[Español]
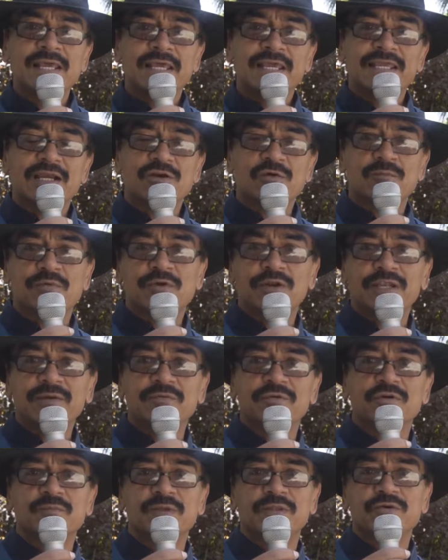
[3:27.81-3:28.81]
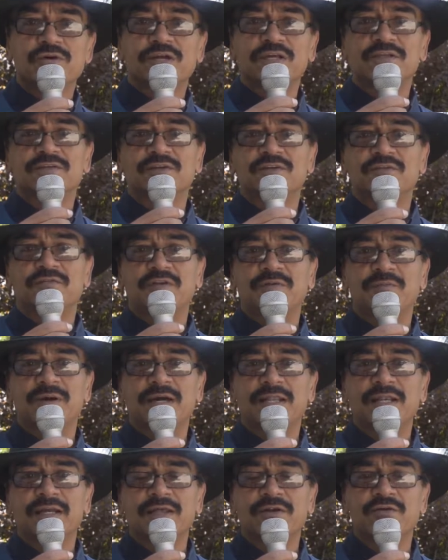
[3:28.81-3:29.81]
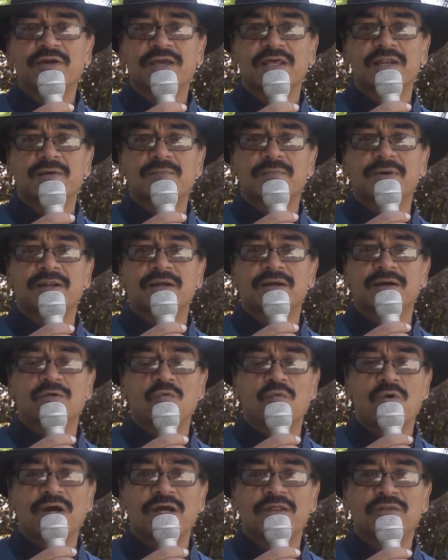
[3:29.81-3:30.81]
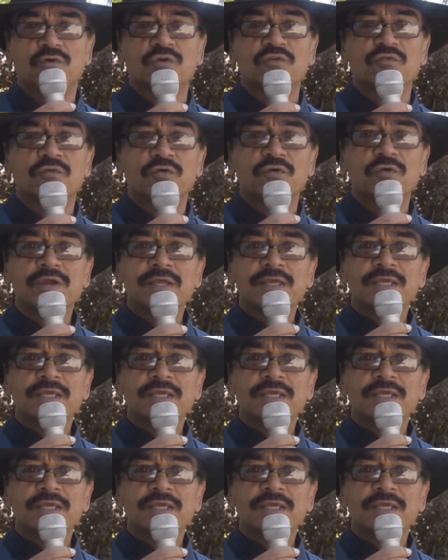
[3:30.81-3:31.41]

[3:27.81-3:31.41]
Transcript: ella compró el libro y me dijo que se lo firmara, creo que era para Juan Adolfo,